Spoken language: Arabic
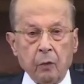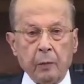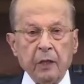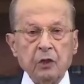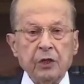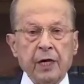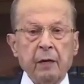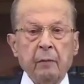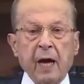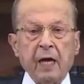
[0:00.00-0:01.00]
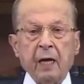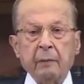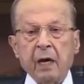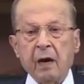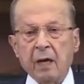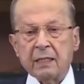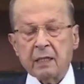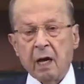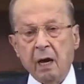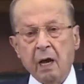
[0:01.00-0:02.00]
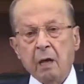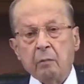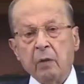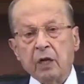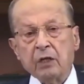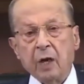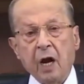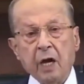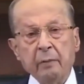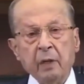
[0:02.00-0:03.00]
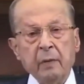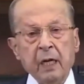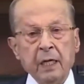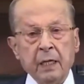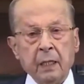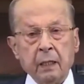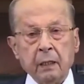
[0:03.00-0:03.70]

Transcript: وإنشاء محكمة خاصة بالجرائم المالية